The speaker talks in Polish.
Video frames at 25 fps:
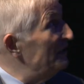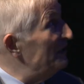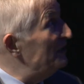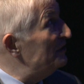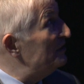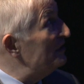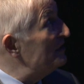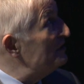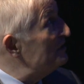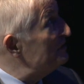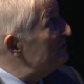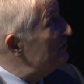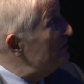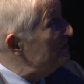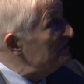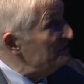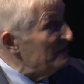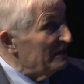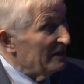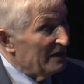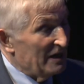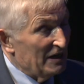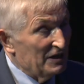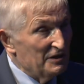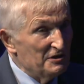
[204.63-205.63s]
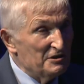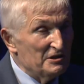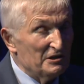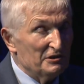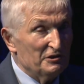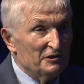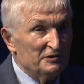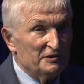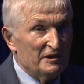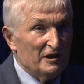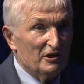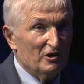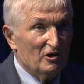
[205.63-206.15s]
I ten związek, jak idzie
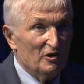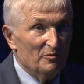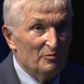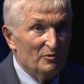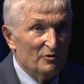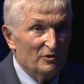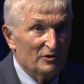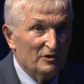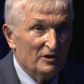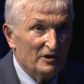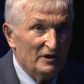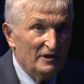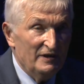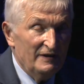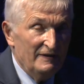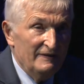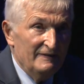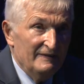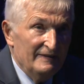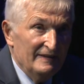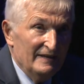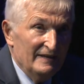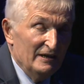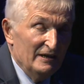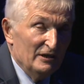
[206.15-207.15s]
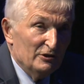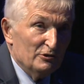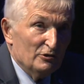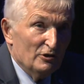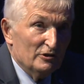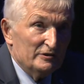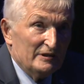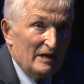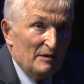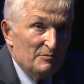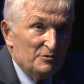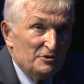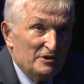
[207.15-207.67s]
do tej komórki,
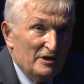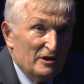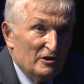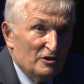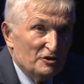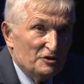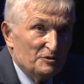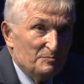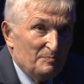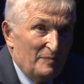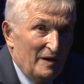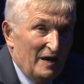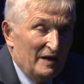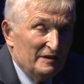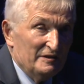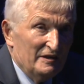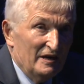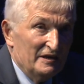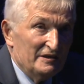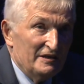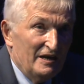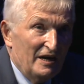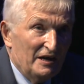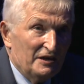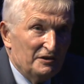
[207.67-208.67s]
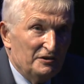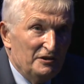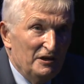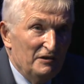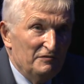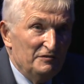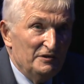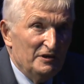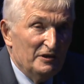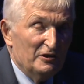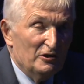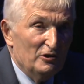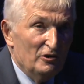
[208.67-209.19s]
to tam się rozpada na
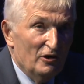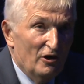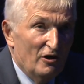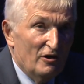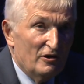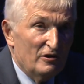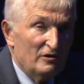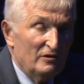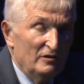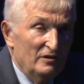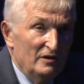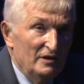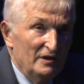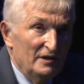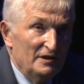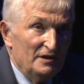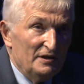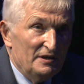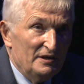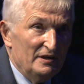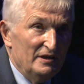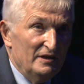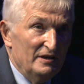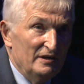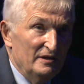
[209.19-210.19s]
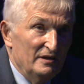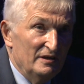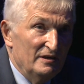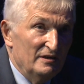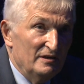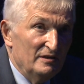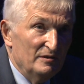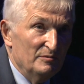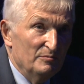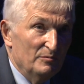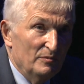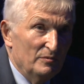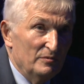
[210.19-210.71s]
aktywny chlor i
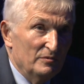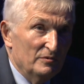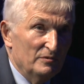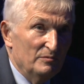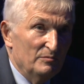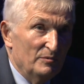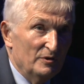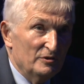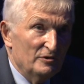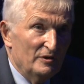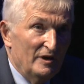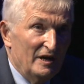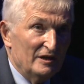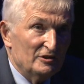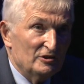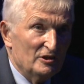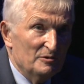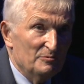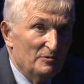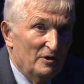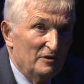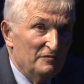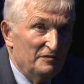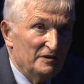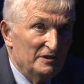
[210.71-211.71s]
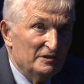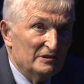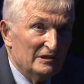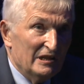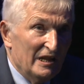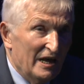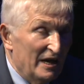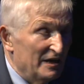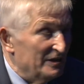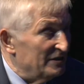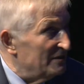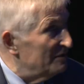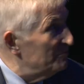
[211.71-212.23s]
y, monoatomowy
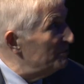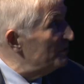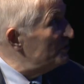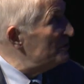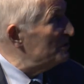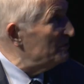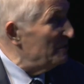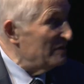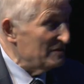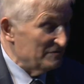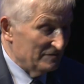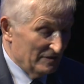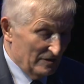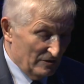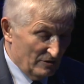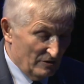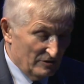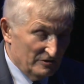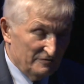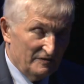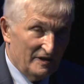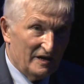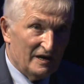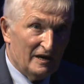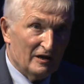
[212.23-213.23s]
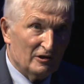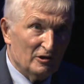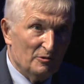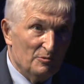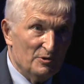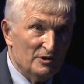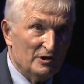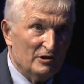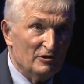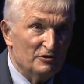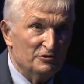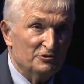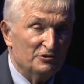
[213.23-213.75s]
tlen. Proszę Państwa, rozwana
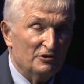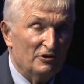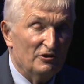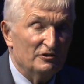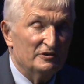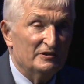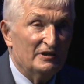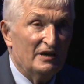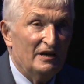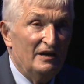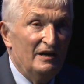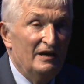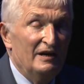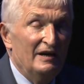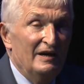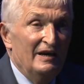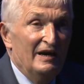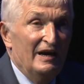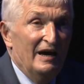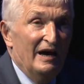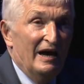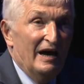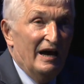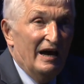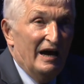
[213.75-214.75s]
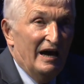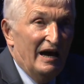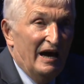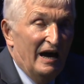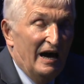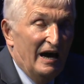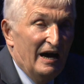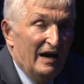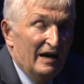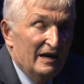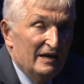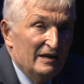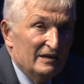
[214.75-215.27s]
komórka od środka,
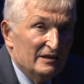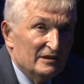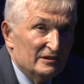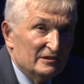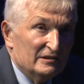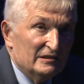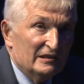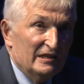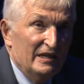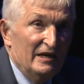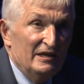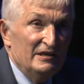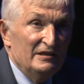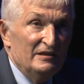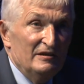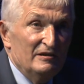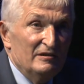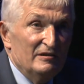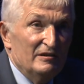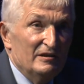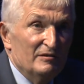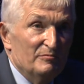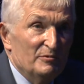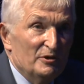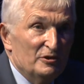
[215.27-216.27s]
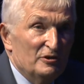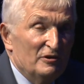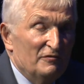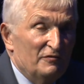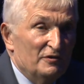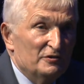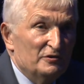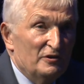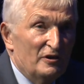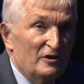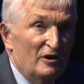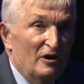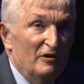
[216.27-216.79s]
a tlen e,
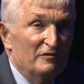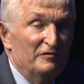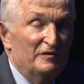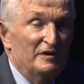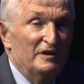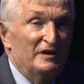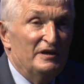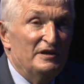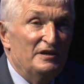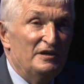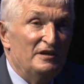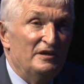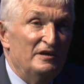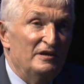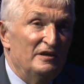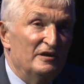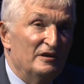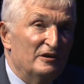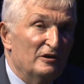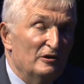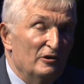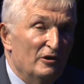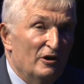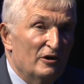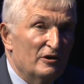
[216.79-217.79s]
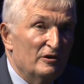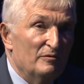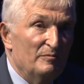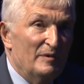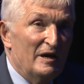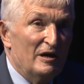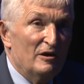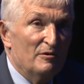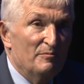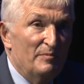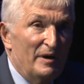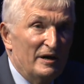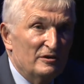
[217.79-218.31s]
monowodorowy i chlor
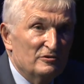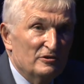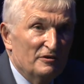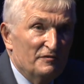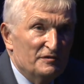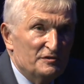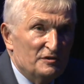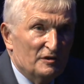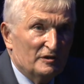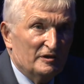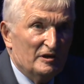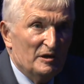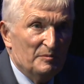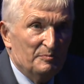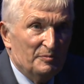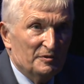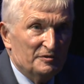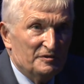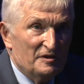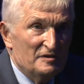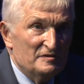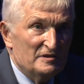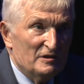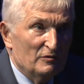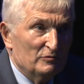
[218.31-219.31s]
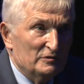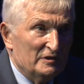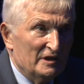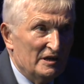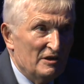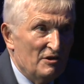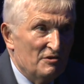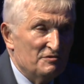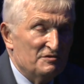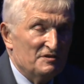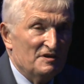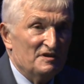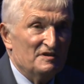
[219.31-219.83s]
mają bardzo wysoki potencjał
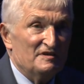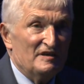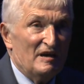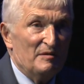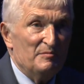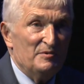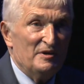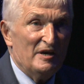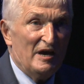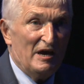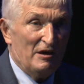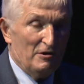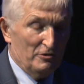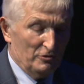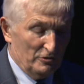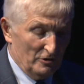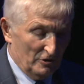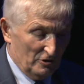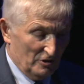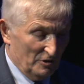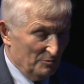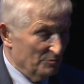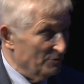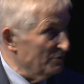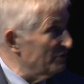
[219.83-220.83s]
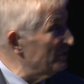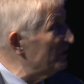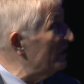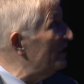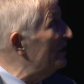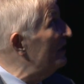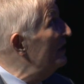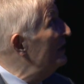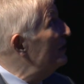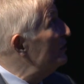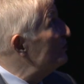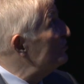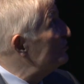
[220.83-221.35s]
tleniący, zabijają tą komórkę.
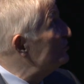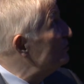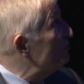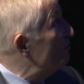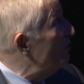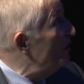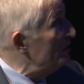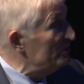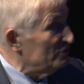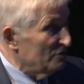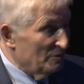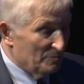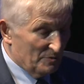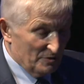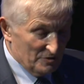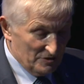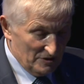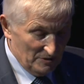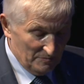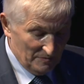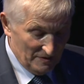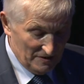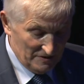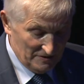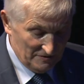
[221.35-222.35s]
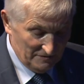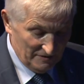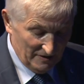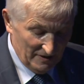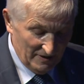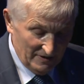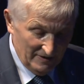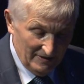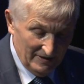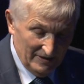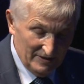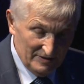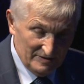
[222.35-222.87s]
Złoto, proszę Państwa,
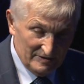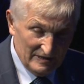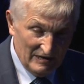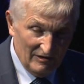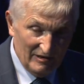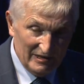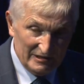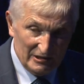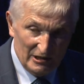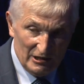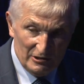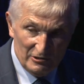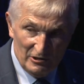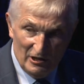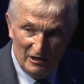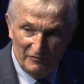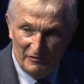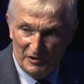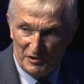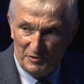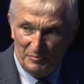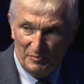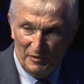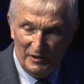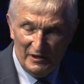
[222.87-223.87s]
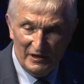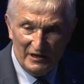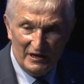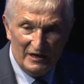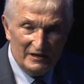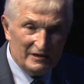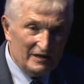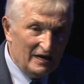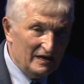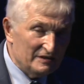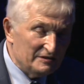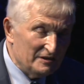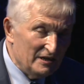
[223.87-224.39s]
cała ta nowość
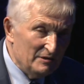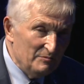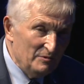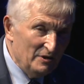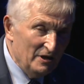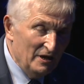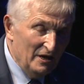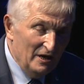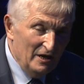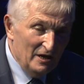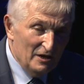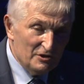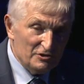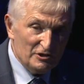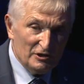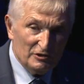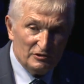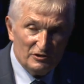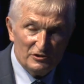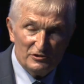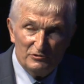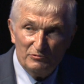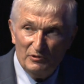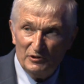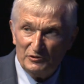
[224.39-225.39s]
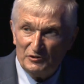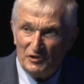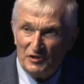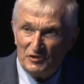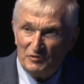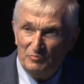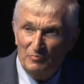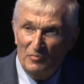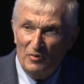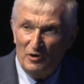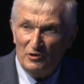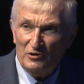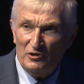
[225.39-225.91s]
polega na tym, że to złoto
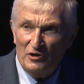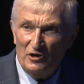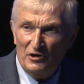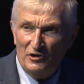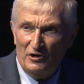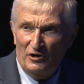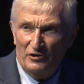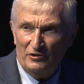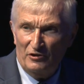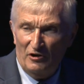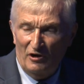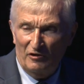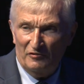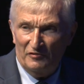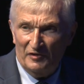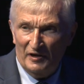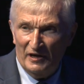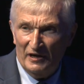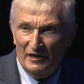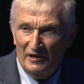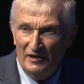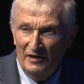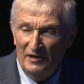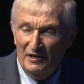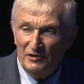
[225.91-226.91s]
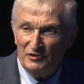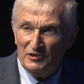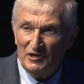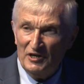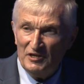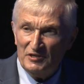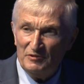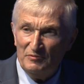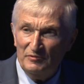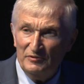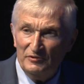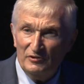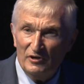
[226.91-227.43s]
jest monojonowe,
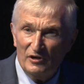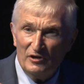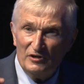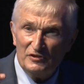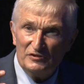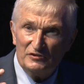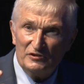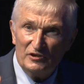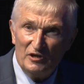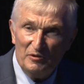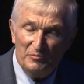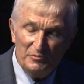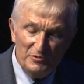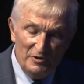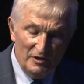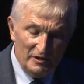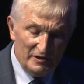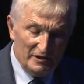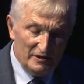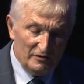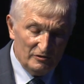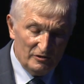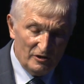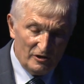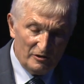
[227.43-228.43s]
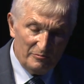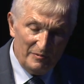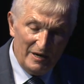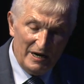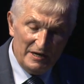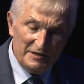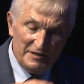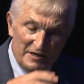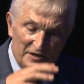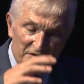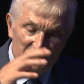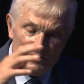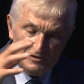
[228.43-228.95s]
czyli rozdrobnione.
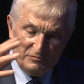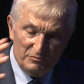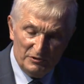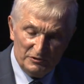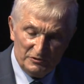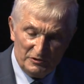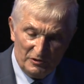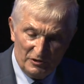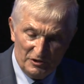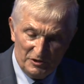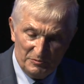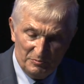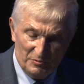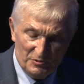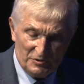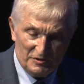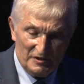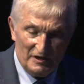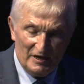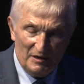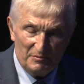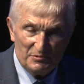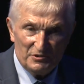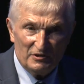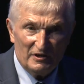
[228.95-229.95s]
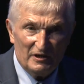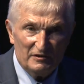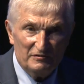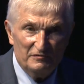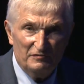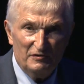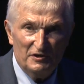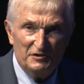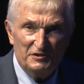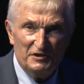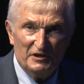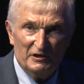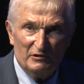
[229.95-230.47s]
Normalnie jak się złoto rozpuszcza na przykład w
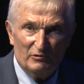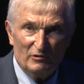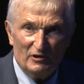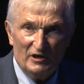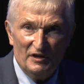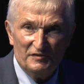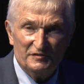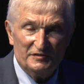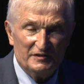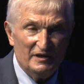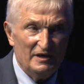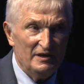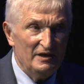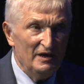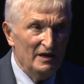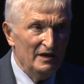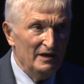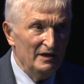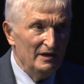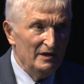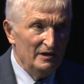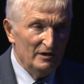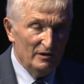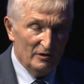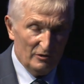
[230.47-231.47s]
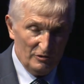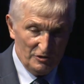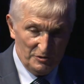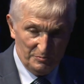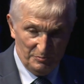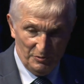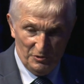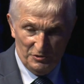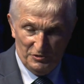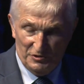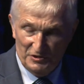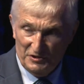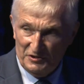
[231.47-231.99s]
wodzie królewskiej,
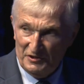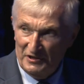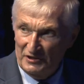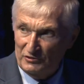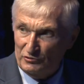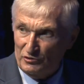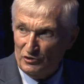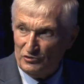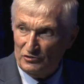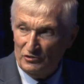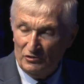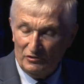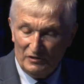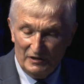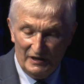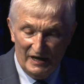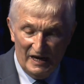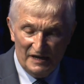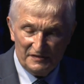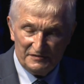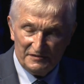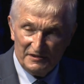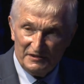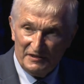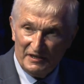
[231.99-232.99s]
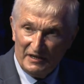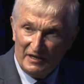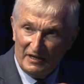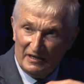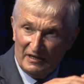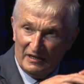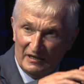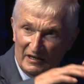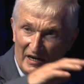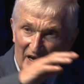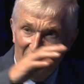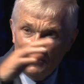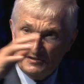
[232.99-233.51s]
rozpuści się, to są klastry, tak
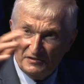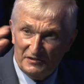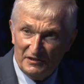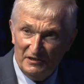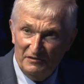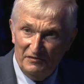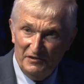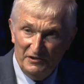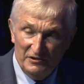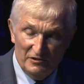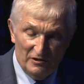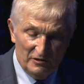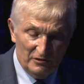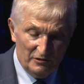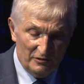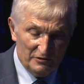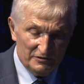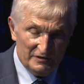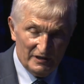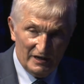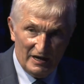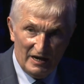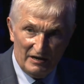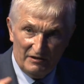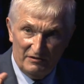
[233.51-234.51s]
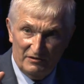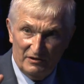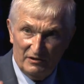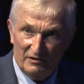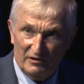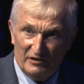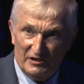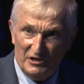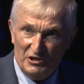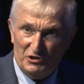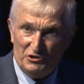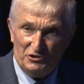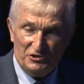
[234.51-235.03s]
jak klastry winogron, tak jak
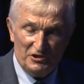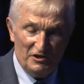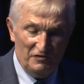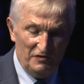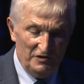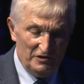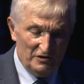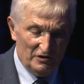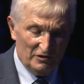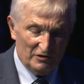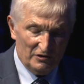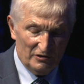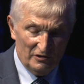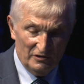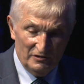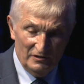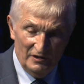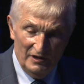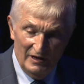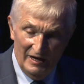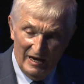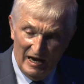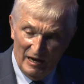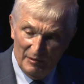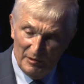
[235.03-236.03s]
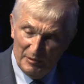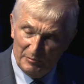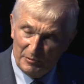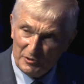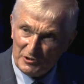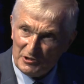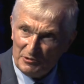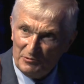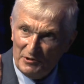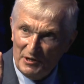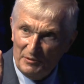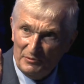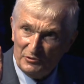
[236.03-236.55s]
liście winogron, a my
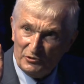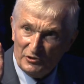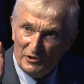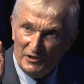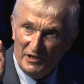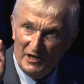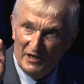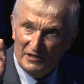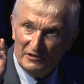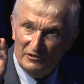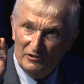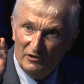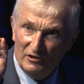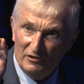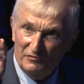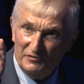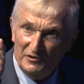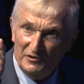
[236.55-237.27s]
potrzebujemy to jedno